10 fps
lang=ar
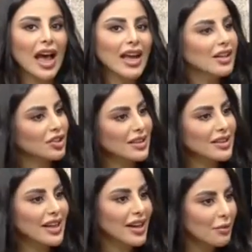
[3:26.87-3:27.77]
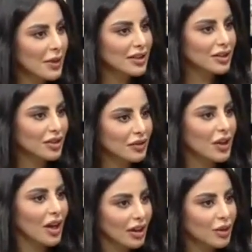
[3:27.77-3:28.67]
أنا شخصيا بكتشف
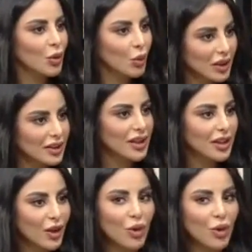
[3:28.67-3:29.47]
نقاط قوتي